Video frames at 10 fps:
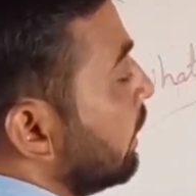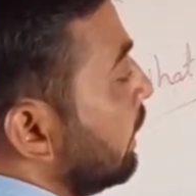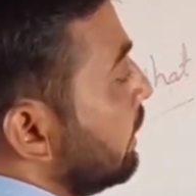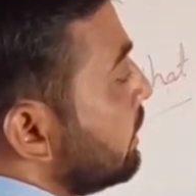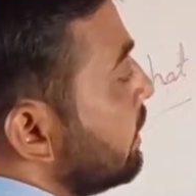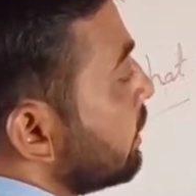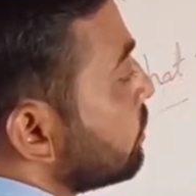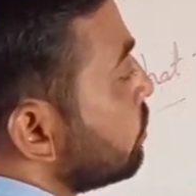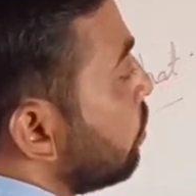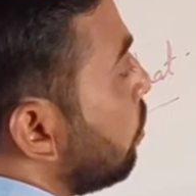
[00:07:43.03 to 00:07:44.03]
इट डज
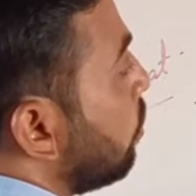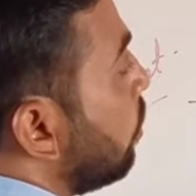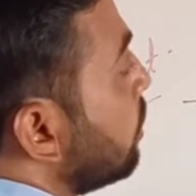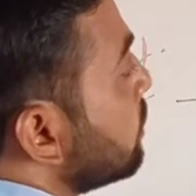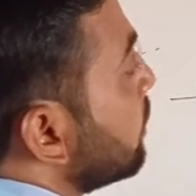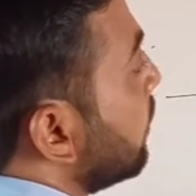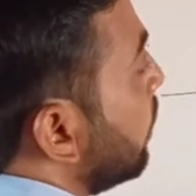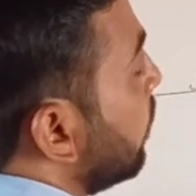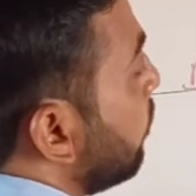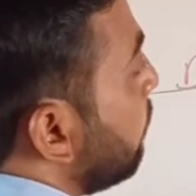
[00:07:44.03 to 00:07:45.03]
नॉट
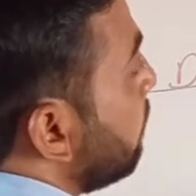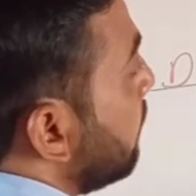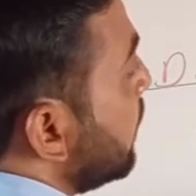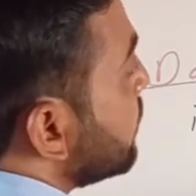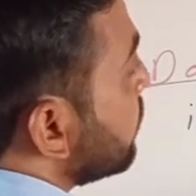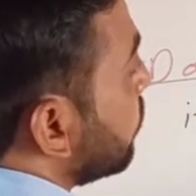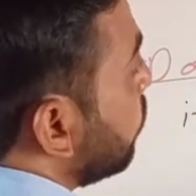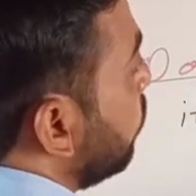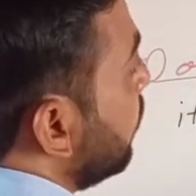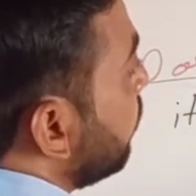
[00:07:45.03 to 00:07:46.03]
मैटर
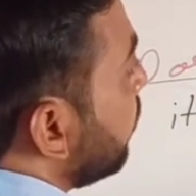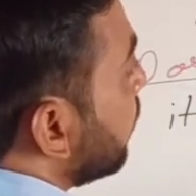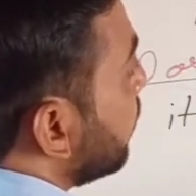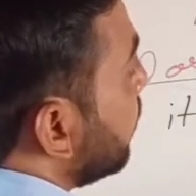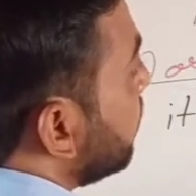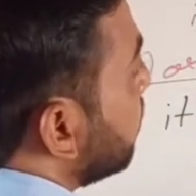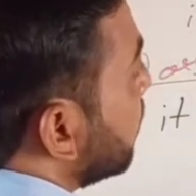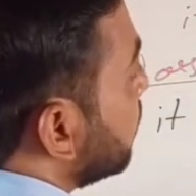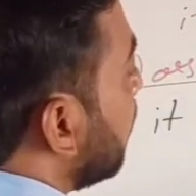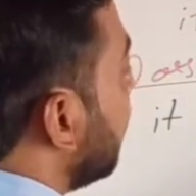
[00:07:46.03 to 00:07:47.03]
कोई फ़र्क नहीं पड़ता